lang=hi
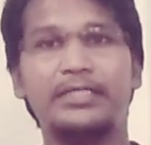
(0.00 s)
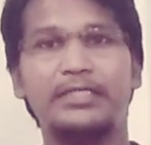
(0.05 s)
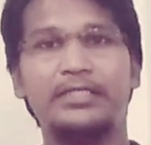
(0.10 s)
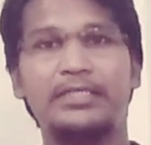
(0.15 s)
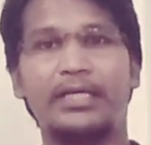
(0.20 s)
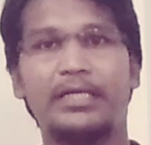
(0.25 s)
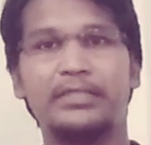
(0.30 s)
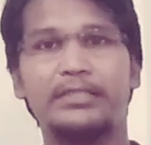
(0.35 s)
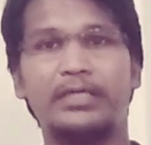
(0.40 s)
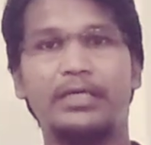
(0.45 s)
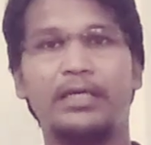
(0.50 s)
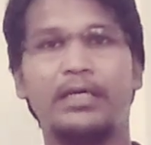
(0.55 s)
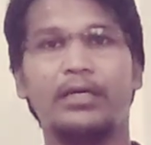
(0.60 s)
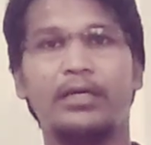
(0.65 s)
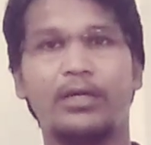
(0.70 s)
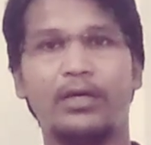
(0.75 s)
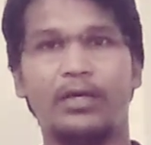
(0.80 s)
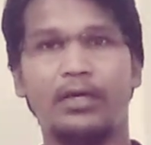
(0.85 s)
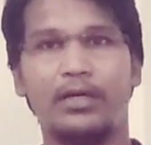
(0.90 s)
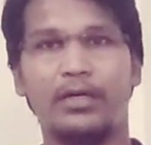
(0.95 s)
इसी तरह से
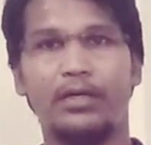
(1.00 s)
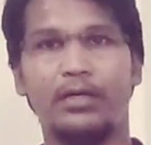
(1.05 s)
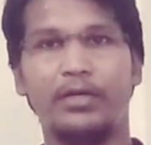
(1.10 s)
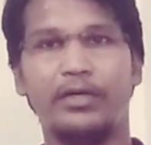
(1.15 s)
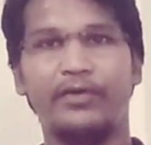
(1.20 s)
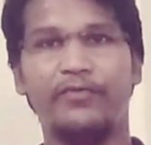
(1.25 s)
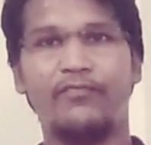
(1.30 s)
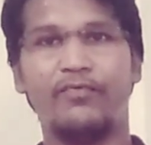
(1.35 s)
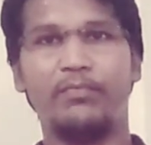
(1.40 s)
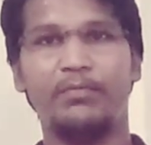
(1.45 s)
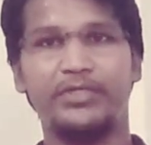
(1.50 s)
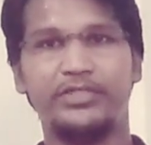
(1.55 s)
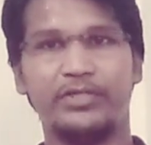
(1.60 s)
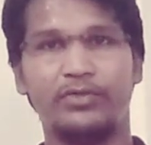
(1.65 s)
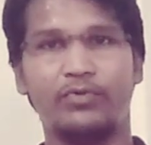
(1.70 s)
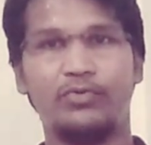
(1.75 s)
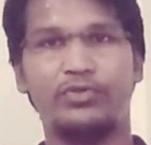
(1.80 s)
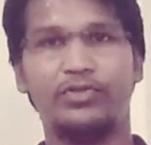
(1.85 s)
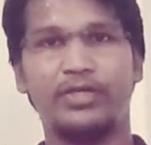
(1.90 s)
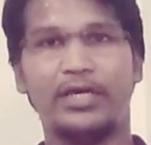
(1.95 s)

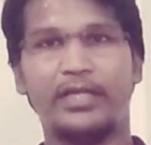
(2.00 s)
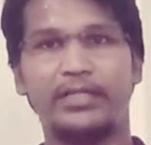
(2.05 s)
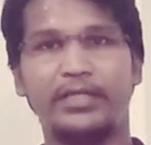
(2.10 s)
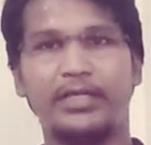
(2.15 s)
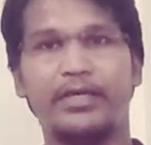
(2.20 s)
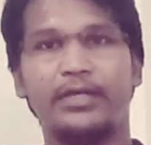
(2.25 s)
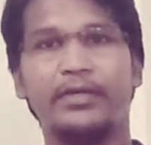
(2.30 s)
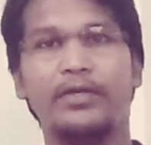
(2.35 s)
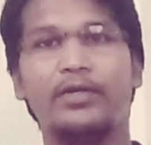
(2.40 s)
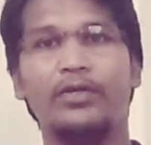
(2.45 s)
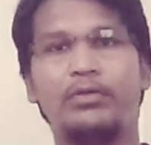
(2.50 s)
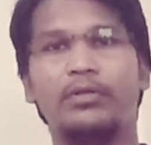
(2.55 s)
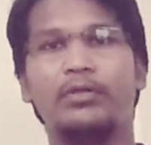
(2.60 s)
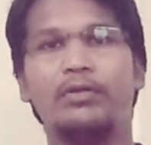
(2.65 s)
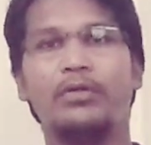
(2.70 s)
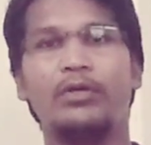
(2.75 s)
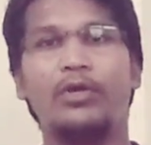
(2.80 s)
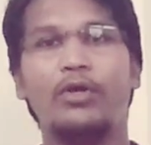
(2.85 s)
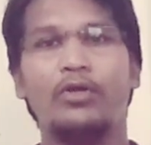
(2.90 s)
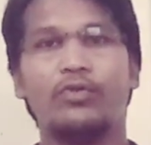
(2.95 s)
इन्फॉर्मेशन कुछ चाहते हैं
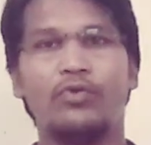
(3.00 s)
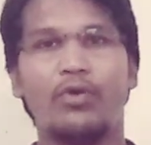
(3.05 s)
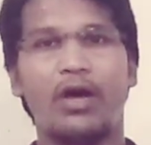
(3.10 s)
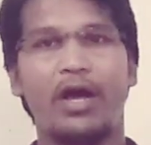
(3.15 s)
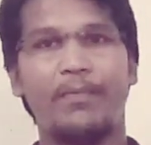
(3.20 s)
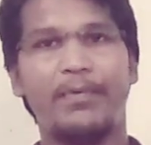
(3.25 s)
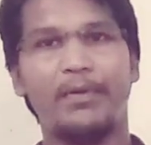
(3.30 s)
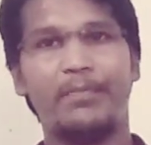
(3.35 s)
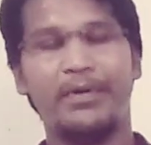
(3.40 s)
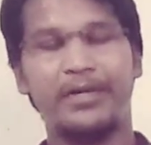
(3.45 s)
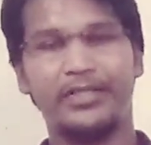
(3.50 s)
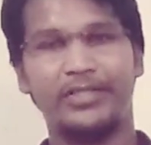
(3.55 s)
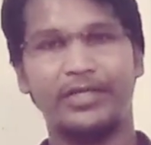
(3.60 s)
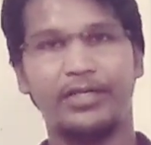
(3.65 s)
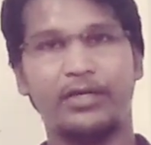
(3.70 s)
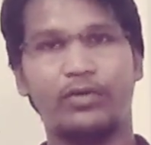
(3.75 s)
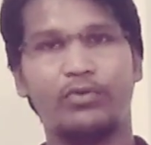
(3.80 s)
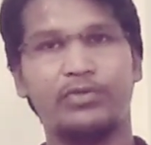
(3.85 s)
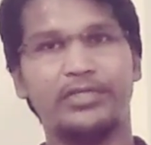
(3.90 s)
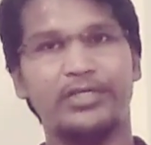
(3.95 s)
तो आप हमारे
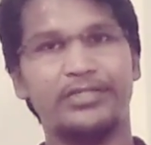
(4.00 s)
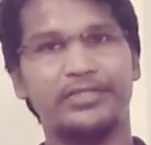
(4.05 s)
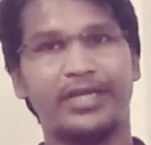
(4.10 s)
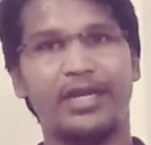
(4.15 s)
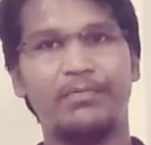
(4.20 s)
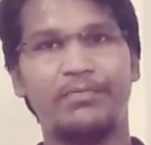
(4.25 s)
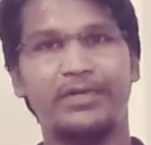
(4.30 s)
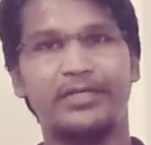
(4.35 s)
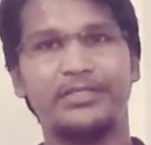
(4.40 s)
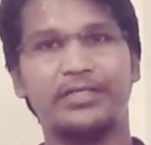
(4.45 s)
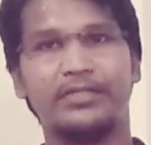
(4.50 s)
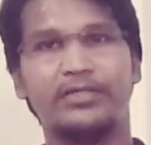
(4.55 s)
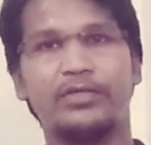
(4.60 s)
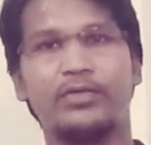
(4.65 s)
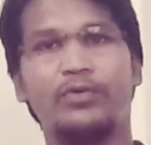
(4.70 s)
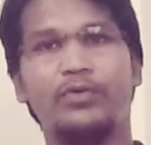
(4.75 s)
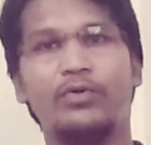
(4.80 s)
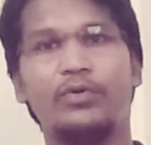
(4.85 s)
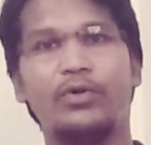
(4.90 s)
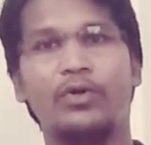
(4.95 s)
चैनल को सब्सक्राइब कर
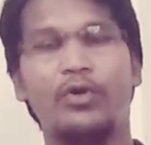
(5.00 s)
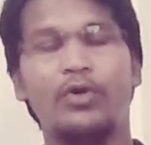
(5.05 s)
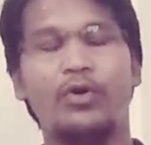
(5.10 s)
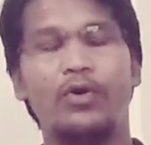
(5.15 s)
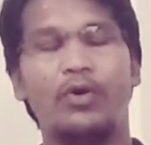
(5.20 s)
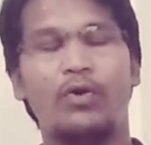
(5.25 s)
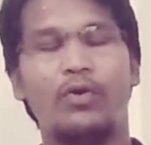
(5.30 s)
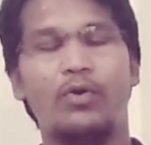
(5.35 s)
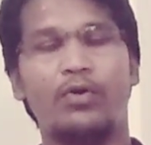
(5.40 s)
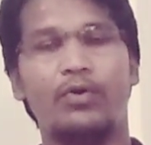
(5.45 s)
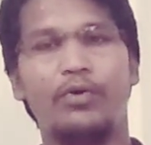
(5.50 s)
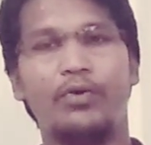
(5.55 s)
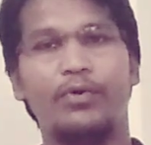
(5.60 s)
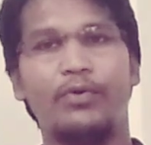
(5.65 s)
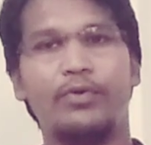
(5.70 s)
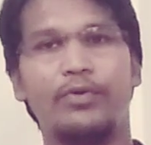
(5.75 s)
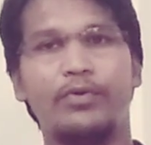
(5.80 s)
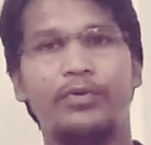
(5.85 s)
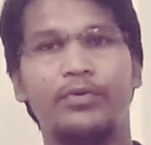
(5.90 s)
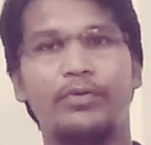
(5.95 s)
सकते हो
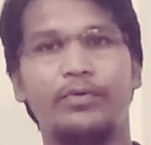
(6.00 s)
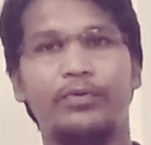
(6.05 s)
और